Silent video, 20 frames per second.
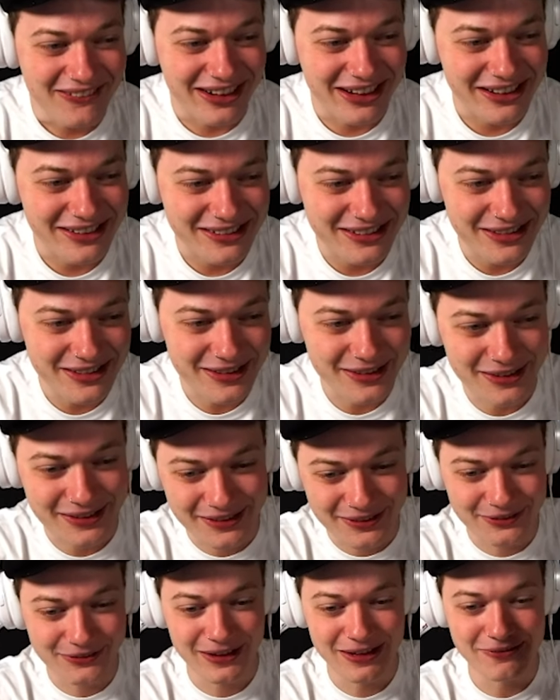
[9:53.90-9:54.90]
War das dieses
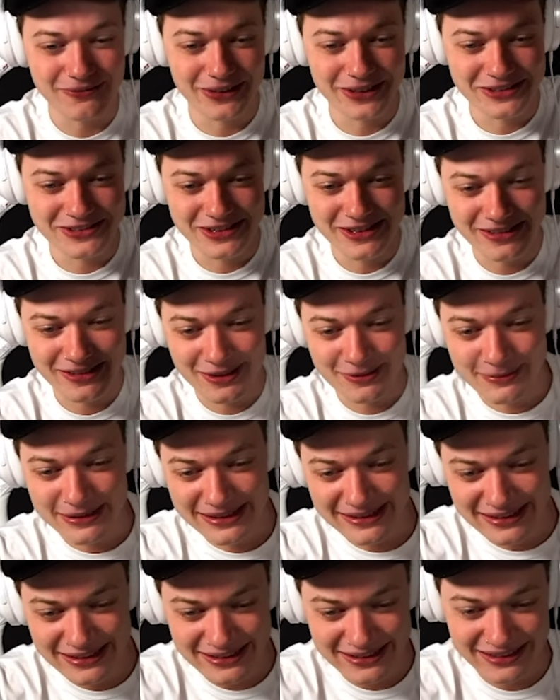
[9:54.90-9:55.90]
so Find,
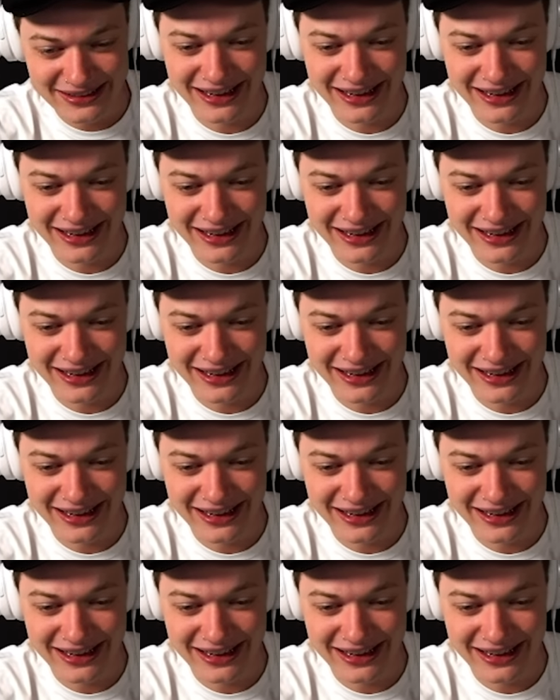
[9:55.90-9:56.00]
Jesus-mäßig?